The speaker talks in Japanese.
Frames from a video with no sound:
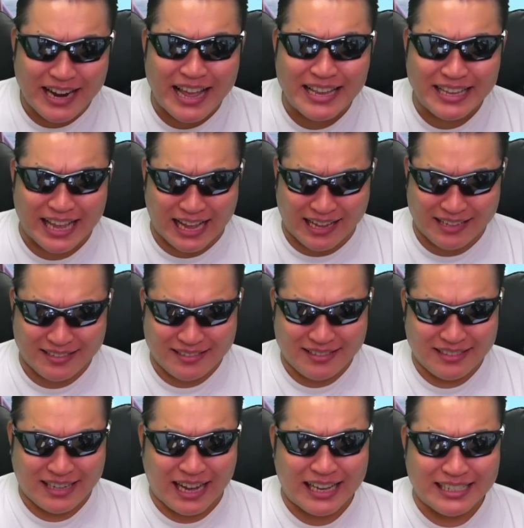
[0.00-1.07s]
連夜、
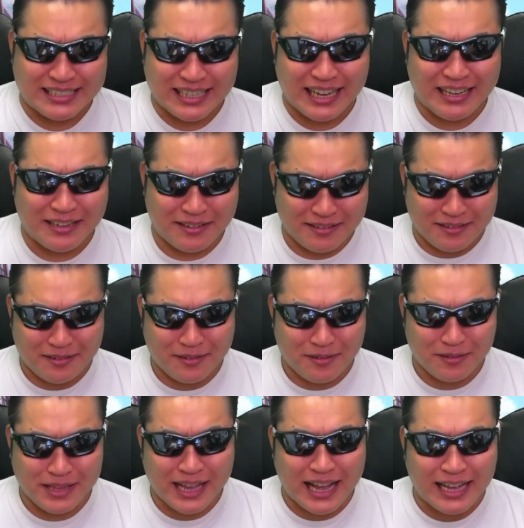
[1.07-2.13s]
開催、
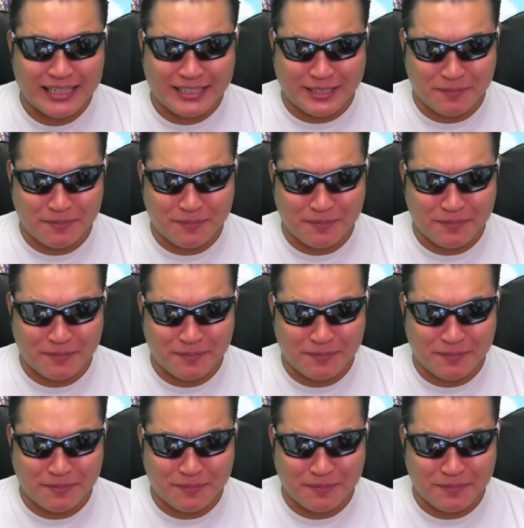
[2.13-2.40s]
お願